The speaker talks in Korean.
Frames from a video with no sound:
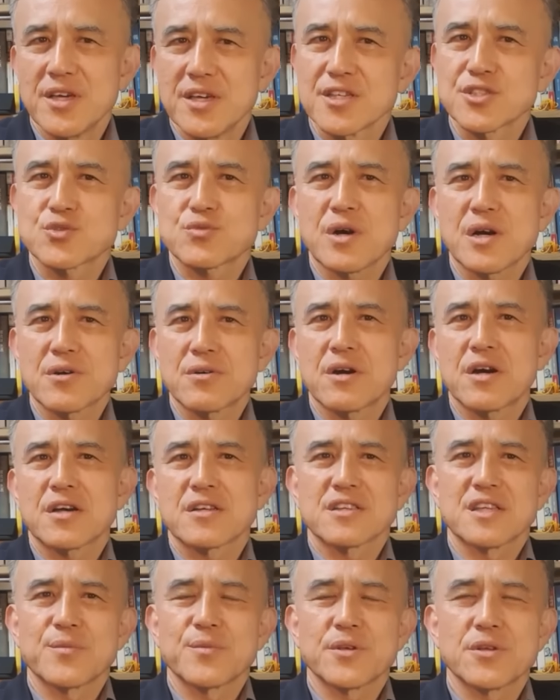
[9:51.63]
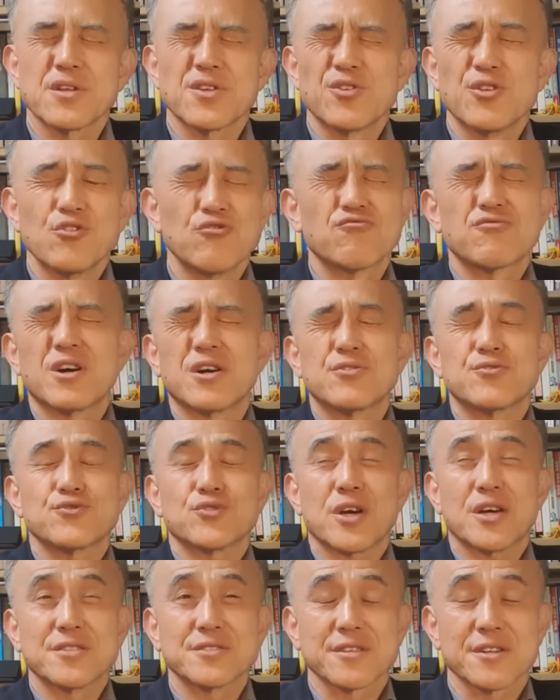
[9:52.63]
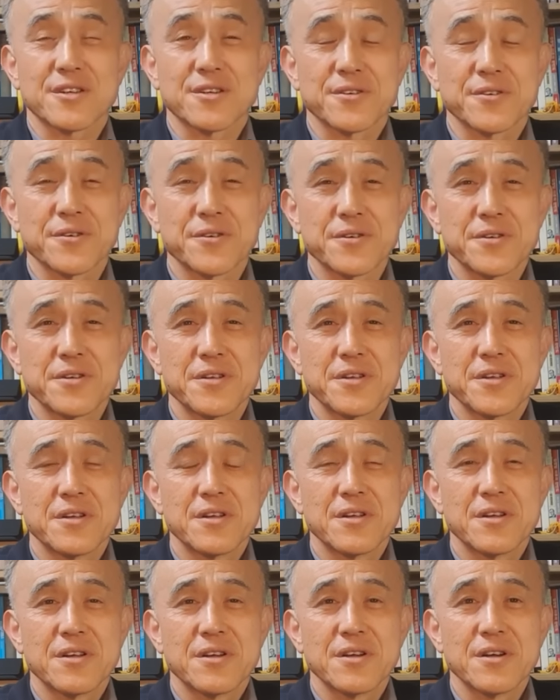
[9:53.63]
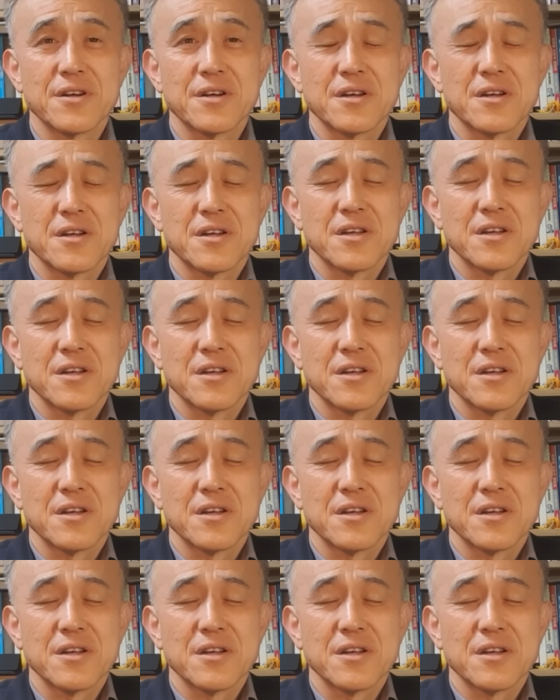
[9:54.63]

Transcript: 익숙한 거 가게 되면 눈 감고도 하잖아요. 에? 예?